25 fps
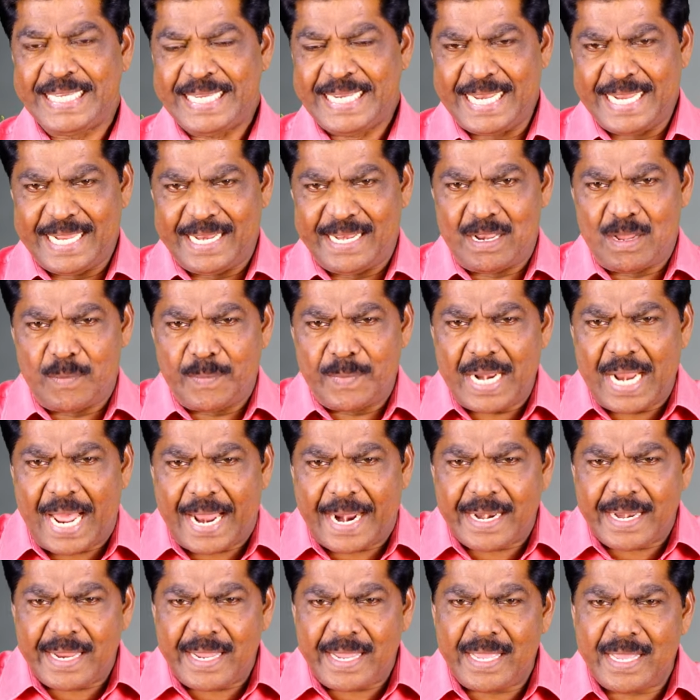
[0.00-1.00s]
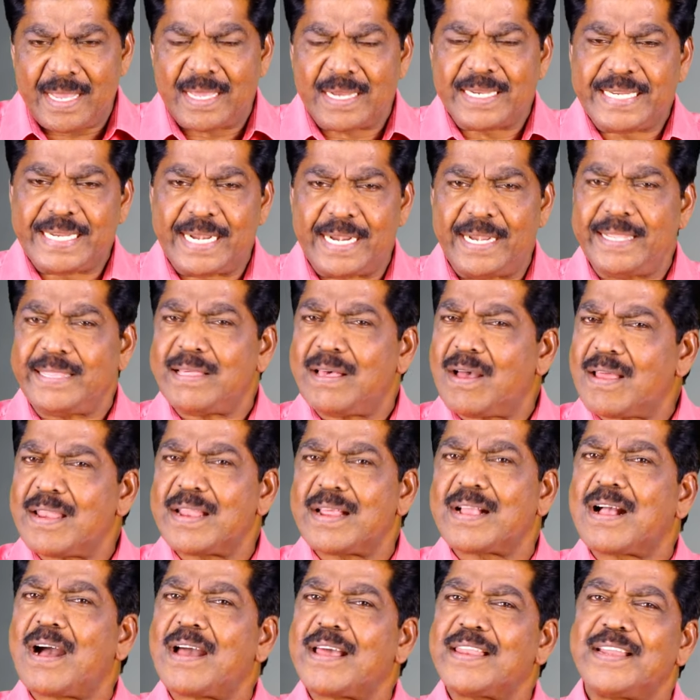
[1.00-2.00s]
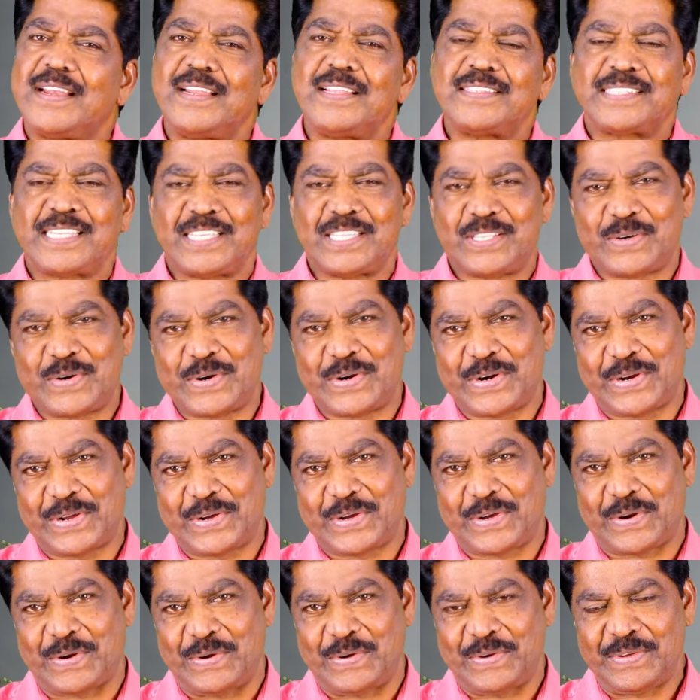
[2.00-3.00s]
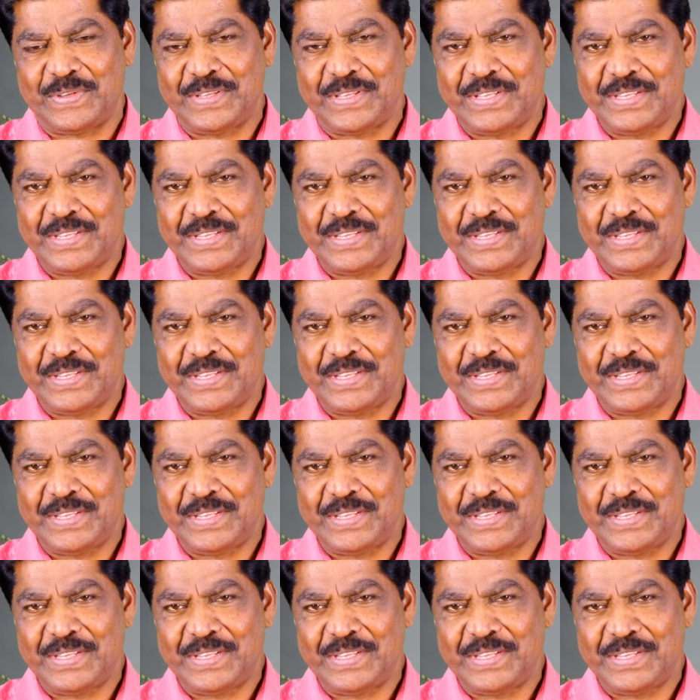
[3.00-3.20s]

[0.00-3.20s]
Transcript: இன்றைக்கி நம்மில் அநேகர் எளிதான காரியங்களை செய்து கொண்டிருக்கிறோம்